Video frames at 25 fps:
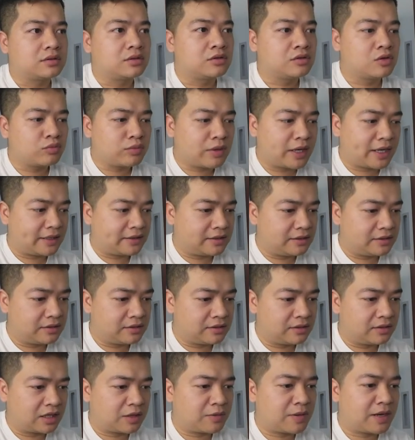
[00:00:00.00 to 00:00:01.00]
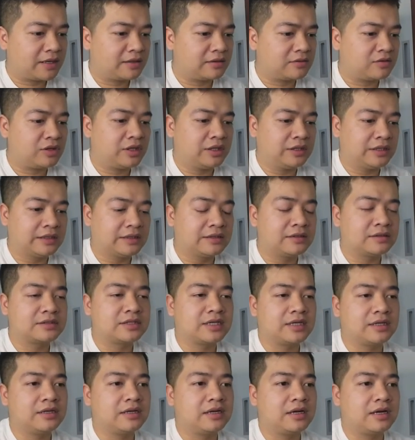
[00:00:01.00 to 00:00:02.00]
Lúc này thì các bạn có thể thấy được
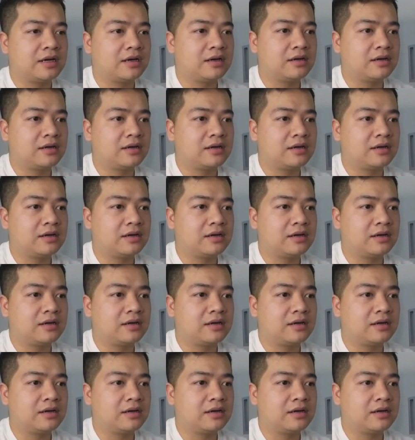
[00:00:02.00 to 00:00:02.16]
trên